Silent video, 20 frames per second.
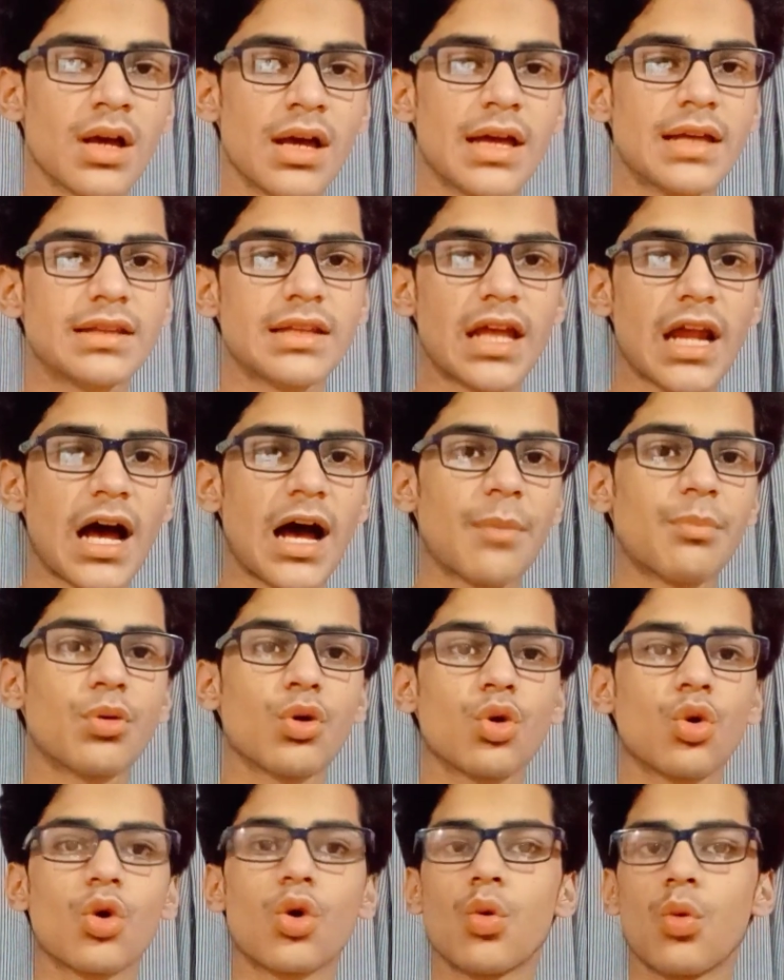दैन आप लोगों
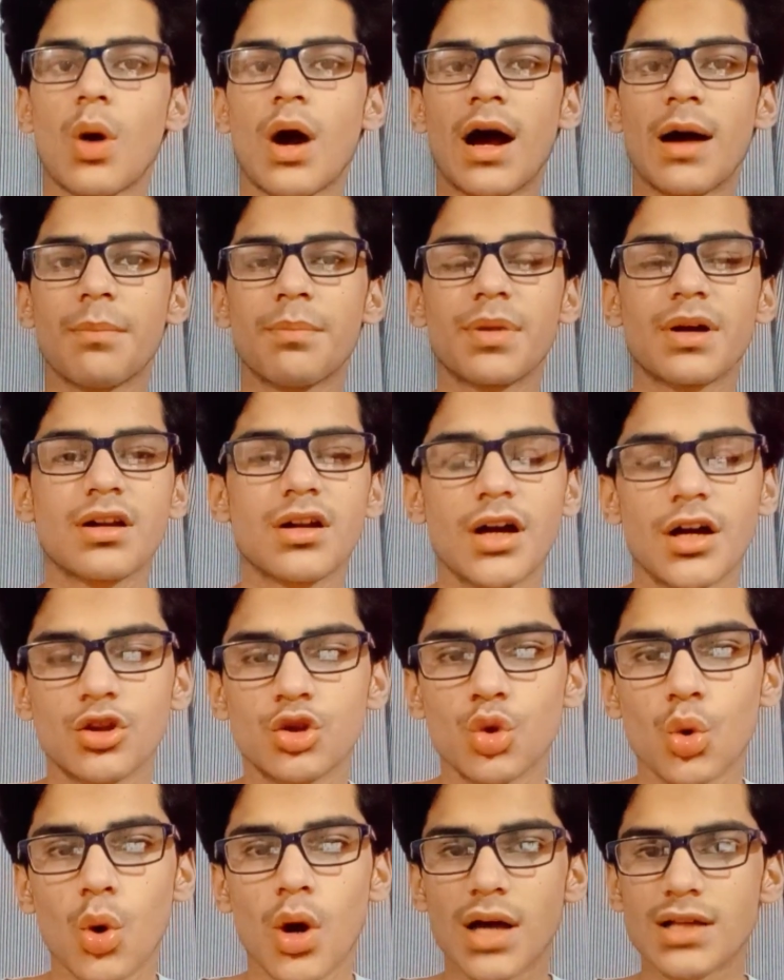को वहाँ पर
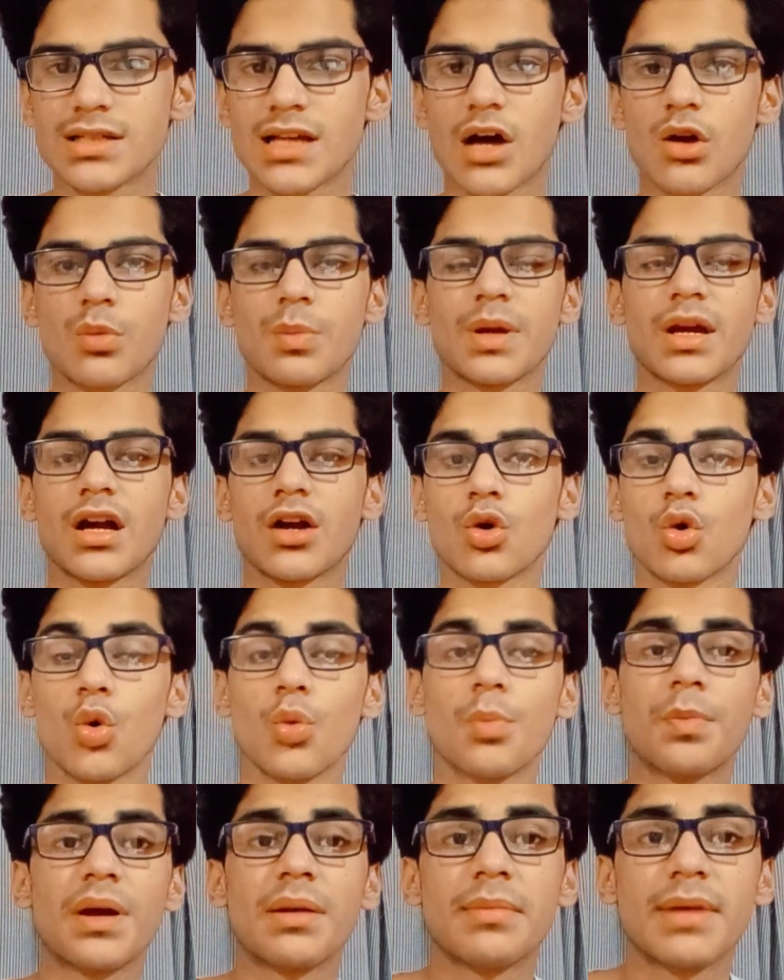दो हज़ार रुपये का
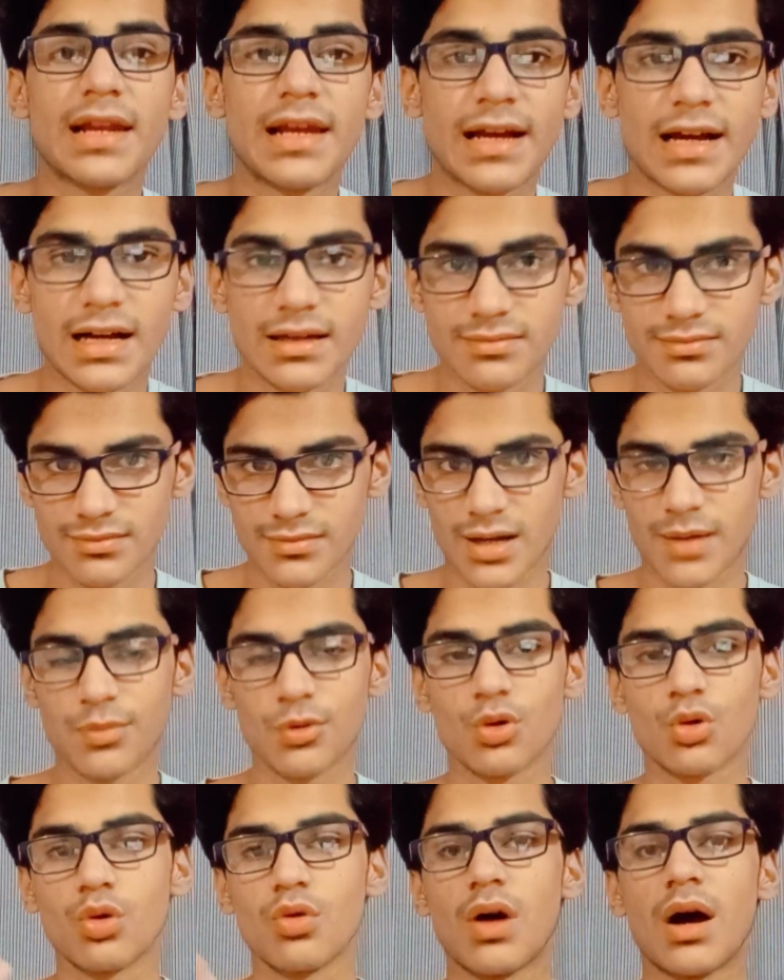कूपन मिलेगा आप
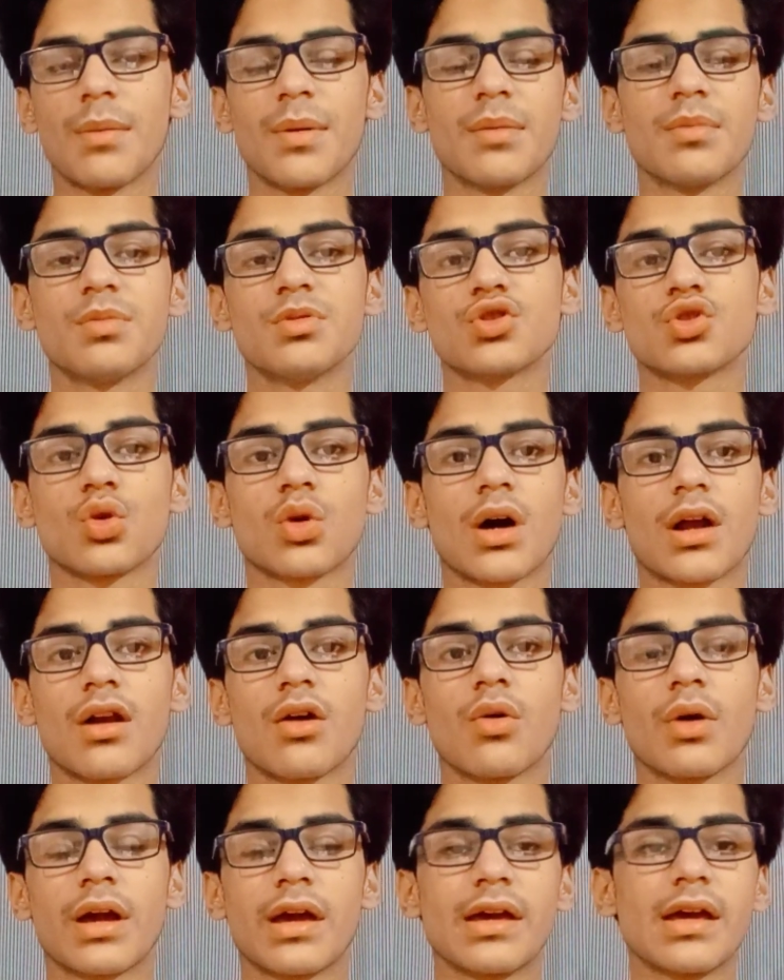लोगों को वहाँ पर अभी शो कर रहा
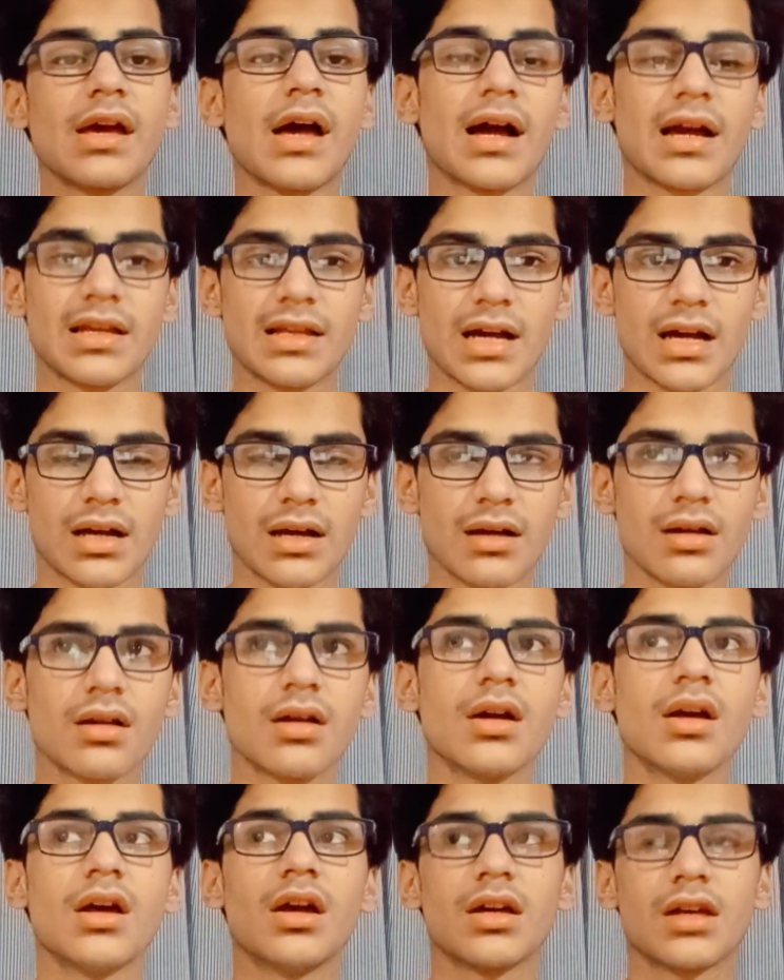होगा ये आगे जाकर
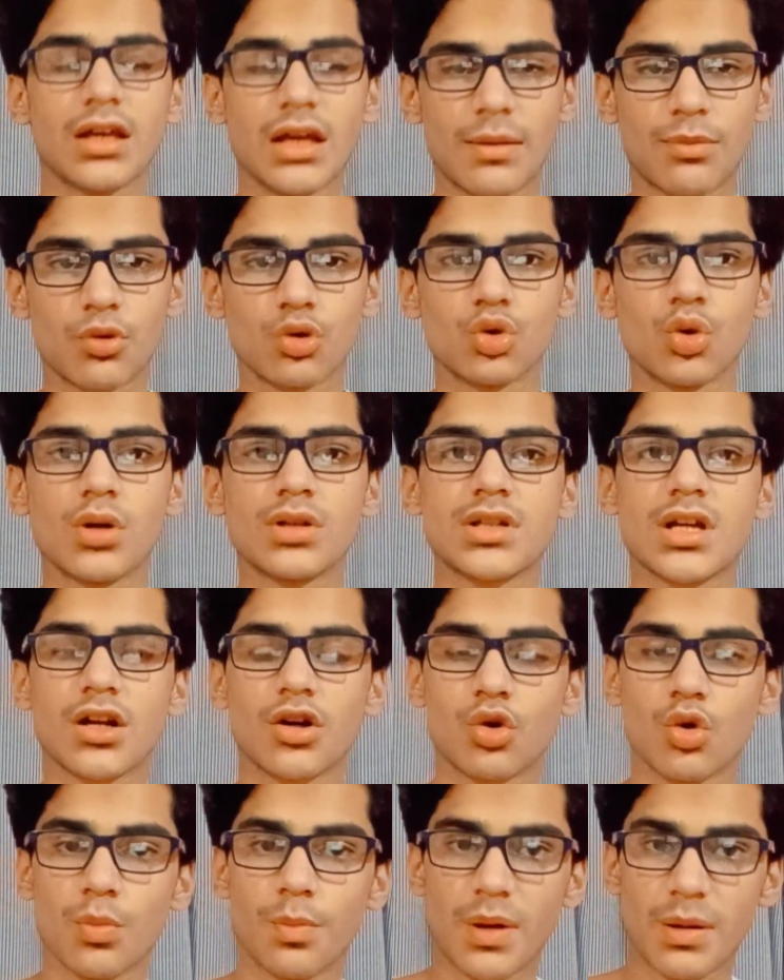कि आपको दो हज़ार का
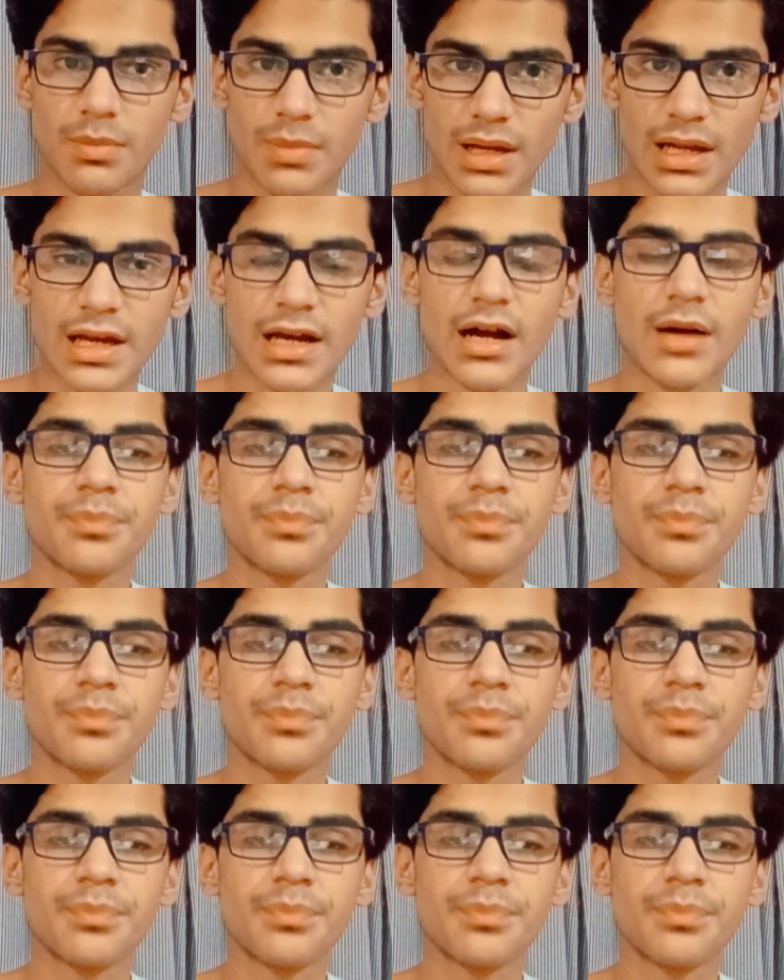कूपन मिलेगा